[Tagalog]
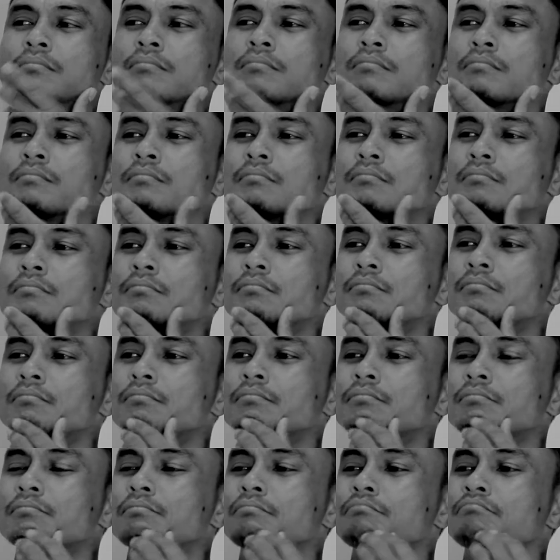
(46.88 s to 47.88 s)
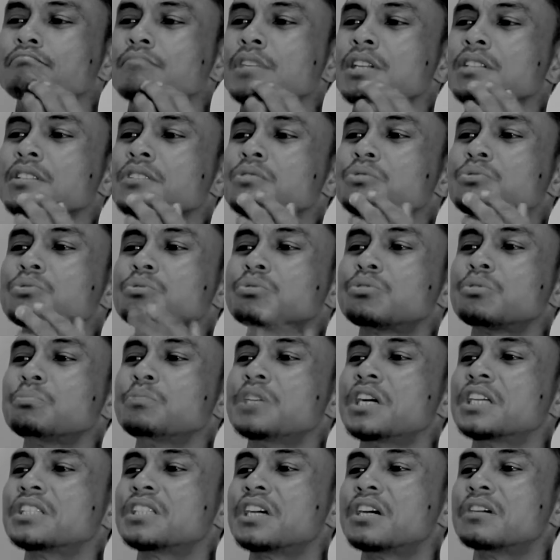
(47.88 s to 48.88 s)
Hmm. Parang
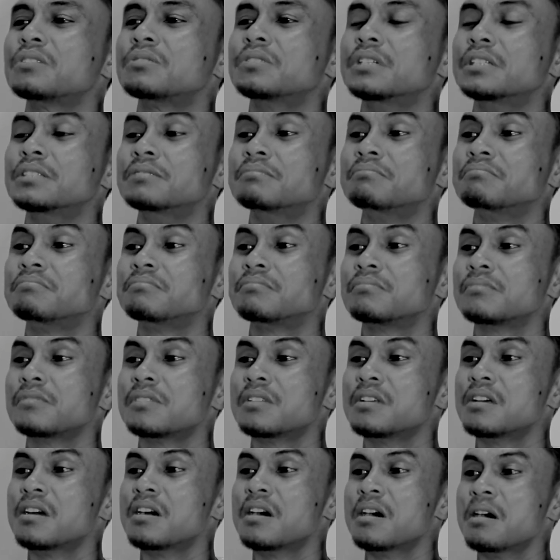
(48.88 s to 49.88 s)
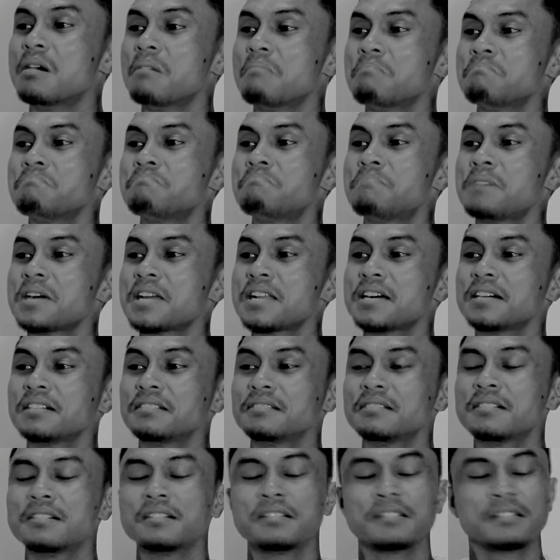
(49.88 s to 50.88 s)
nagugutom yata ako.
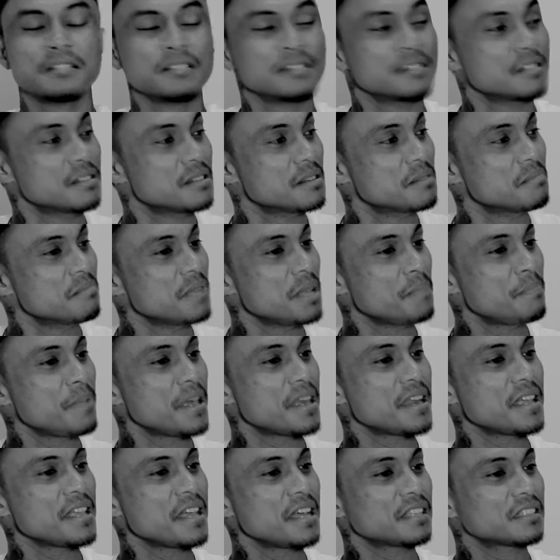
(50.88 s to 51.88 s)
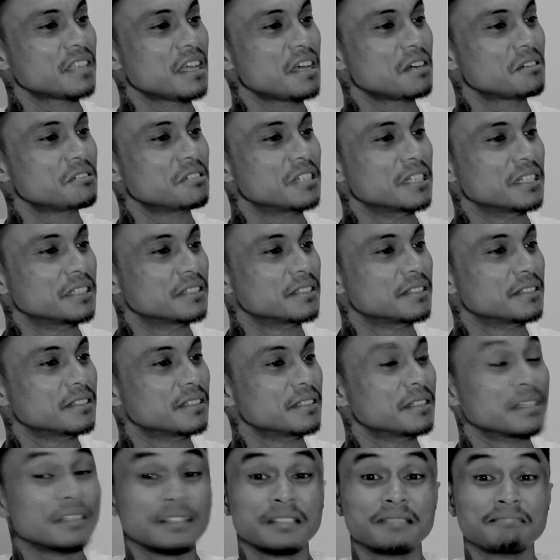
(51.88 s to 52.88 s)
Parang may pera yata ako.
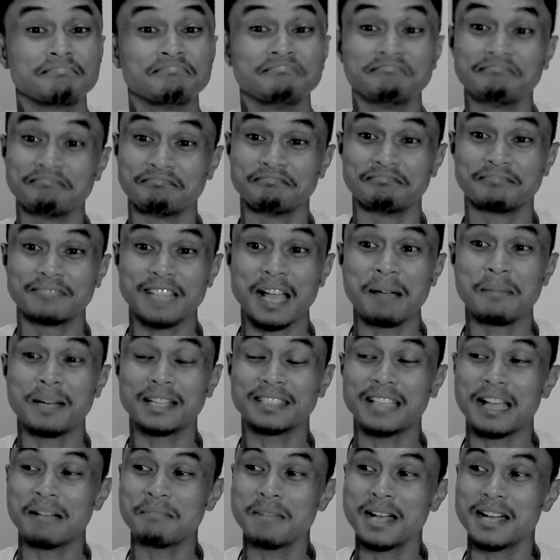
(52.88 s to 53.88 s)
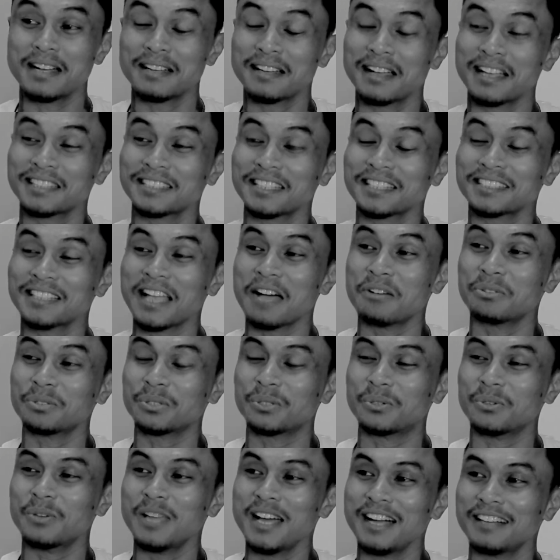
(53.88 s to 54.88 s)
Hmm, tamang-tama.
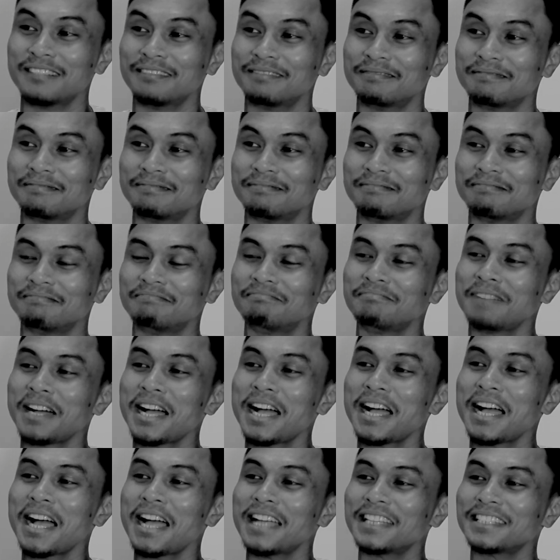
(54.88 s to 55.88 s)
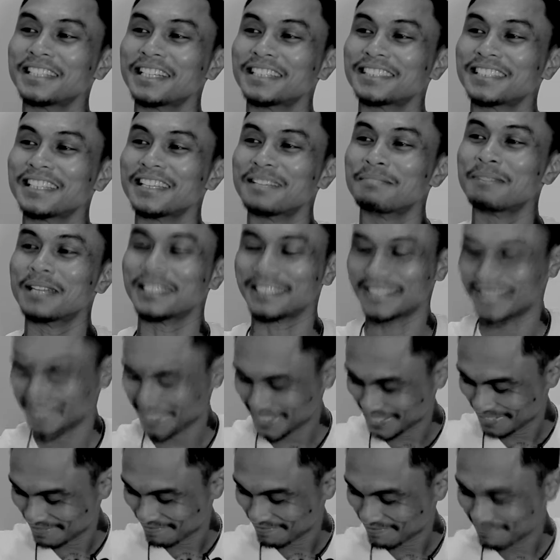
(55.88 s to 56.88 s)
Kasasahod ko lang. Makakain nga sa
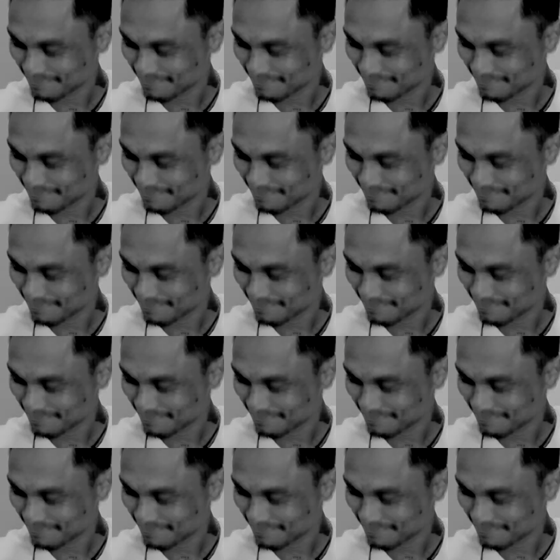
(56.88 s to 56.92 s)
labas.